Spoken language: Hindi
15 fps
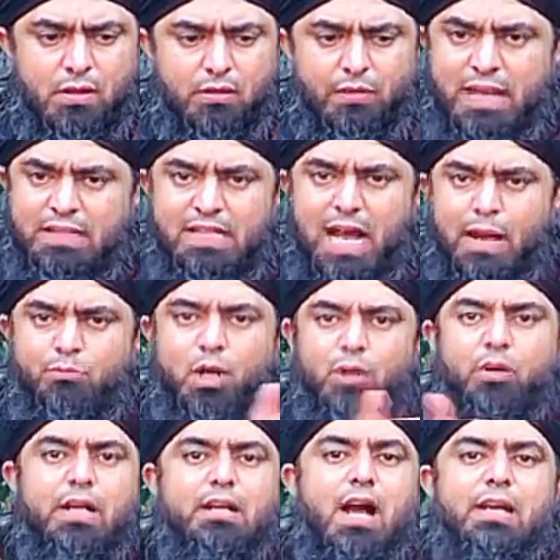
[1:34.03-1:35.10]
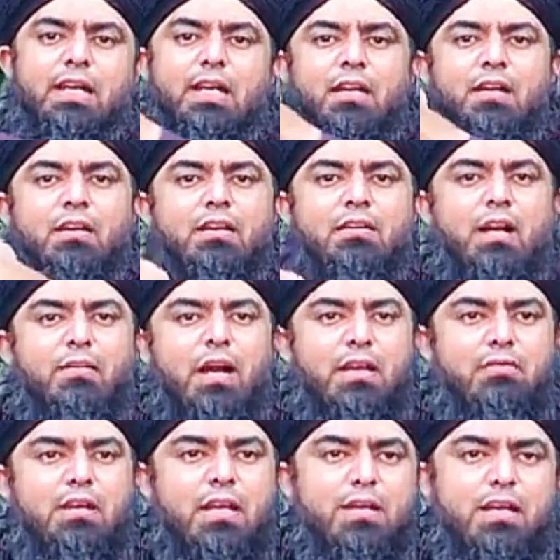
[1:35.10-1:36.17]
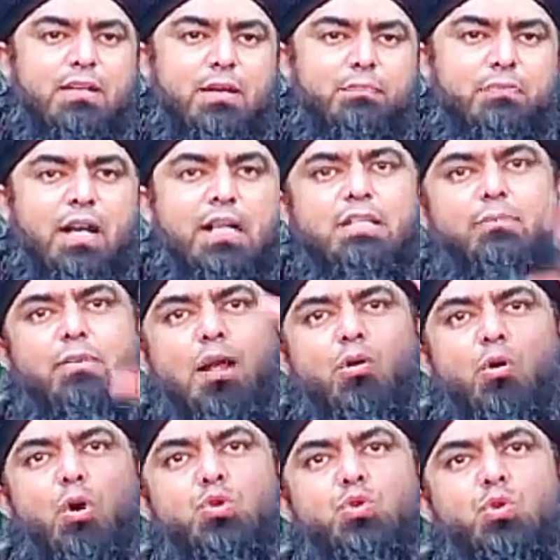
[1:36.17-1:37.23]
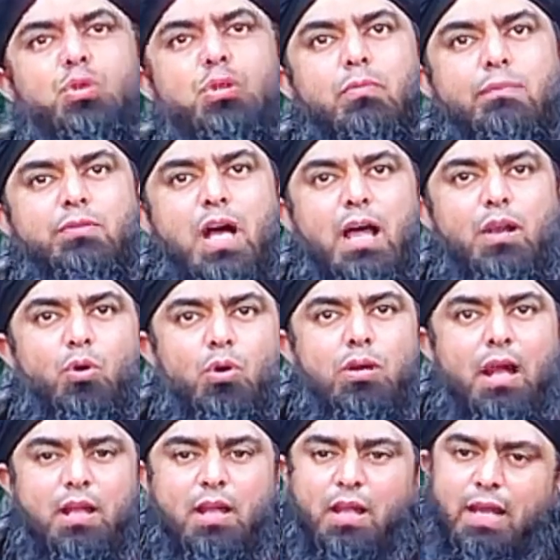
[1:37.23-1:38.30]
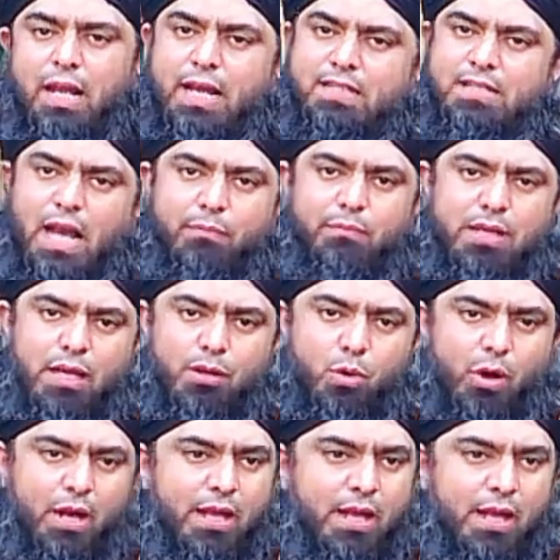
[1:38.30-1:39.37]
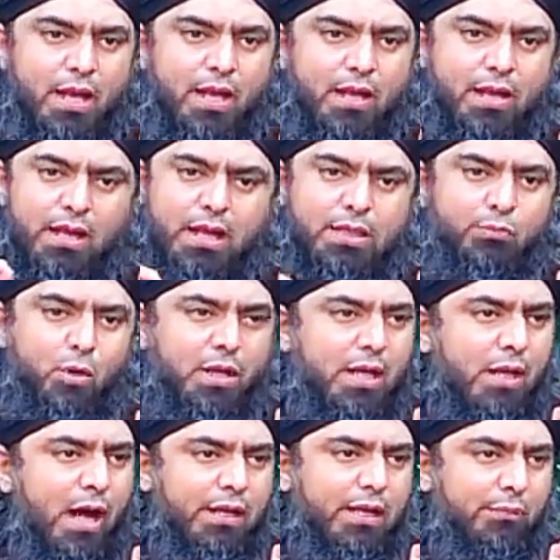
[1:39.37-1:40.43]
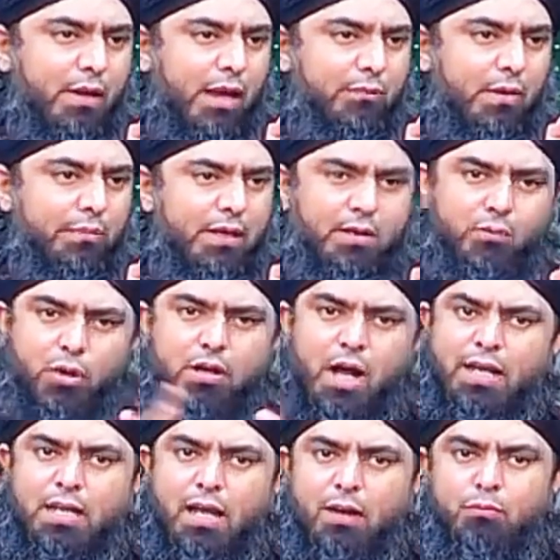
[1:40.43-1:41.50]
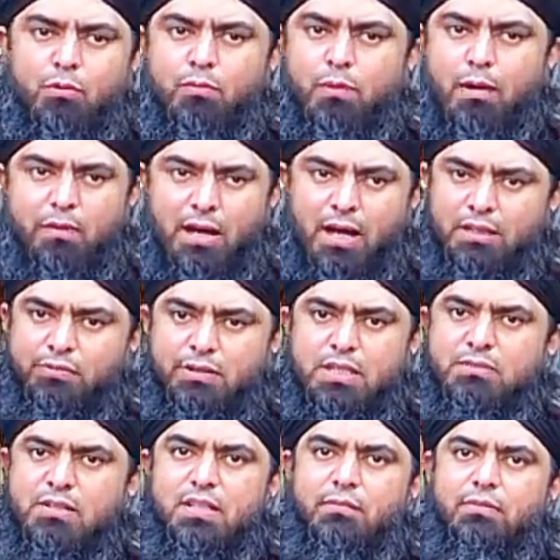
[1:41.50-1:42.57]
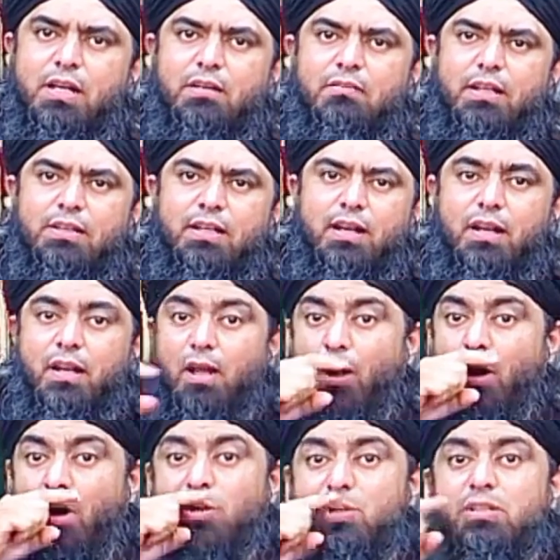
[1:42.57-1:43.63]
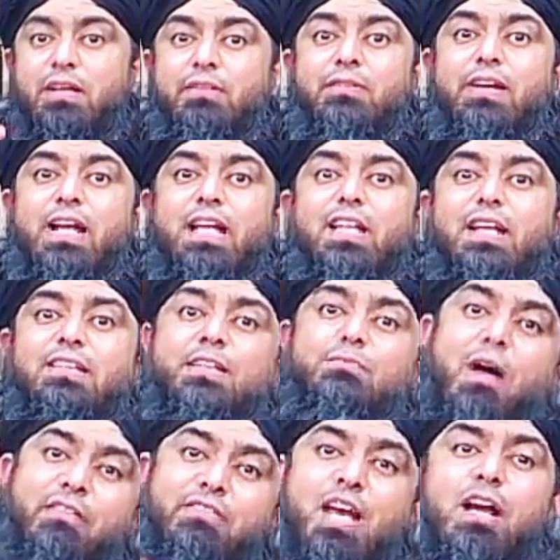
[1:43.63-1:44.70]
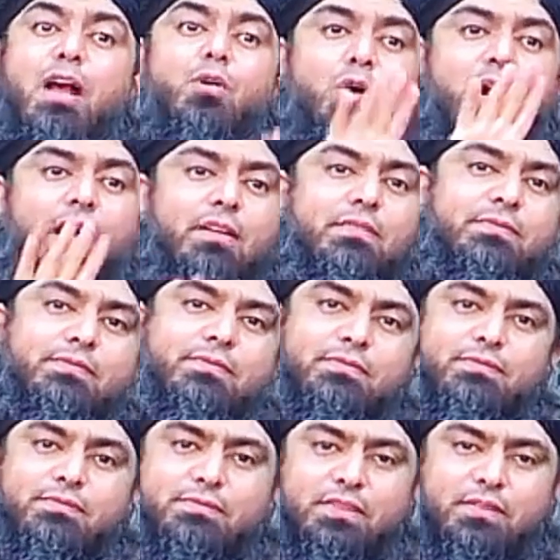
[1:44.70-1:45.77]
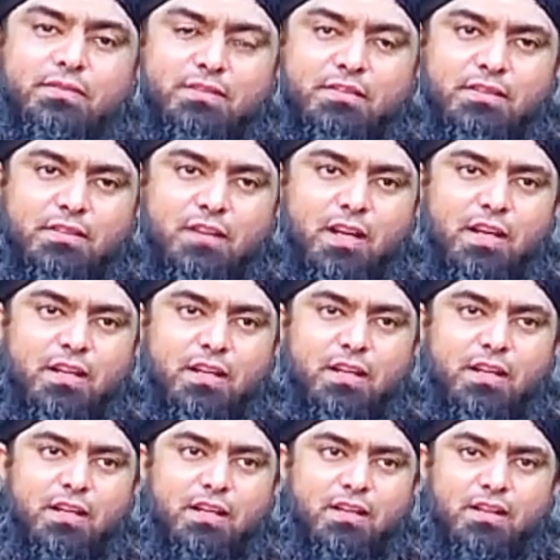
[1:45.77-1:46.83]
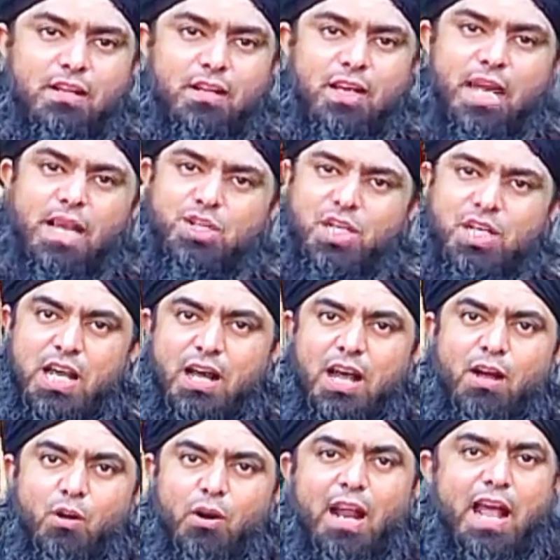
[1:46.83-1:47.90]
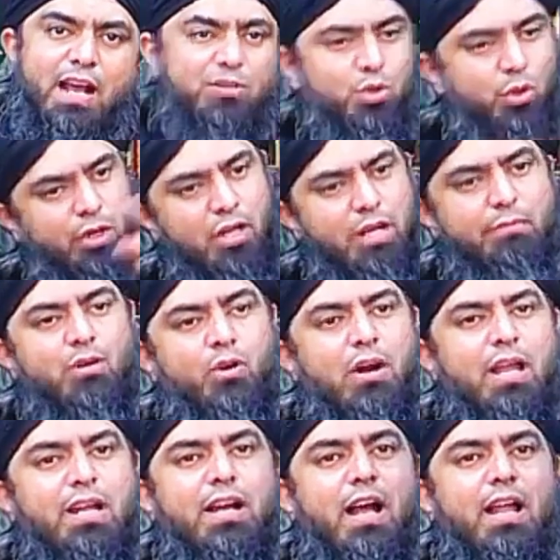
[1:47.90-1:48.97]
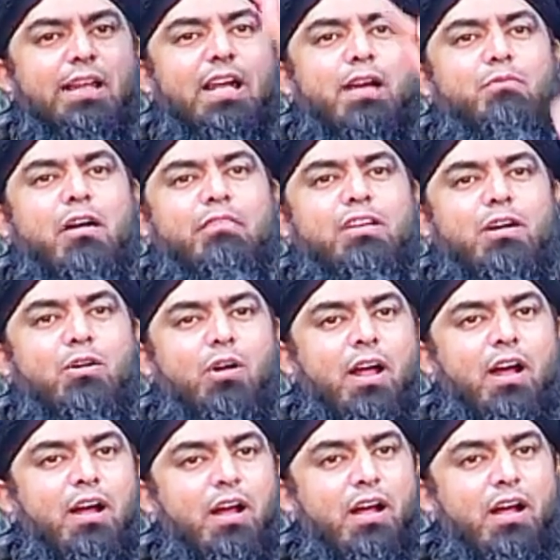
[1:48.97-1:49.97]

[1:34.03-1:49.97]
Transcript: वैसे आपको इन्होंने कहानी करवाई भी है कि जी बड़े से बड़ा गौस कुतुब अब्दाल ना एक साहबी के घोड़े के कदमों की खाक के बराबर भी नहीं वो कहानी आपको बाबा खादम रिजवी साहब भी करवाते रहे और उस दिन कहते हैं माविया का घोड़ा हाँ। एक शिया का घोड़ा एक सुनियो ने भी घोड़ा निकाल लिया माविया घोड़ा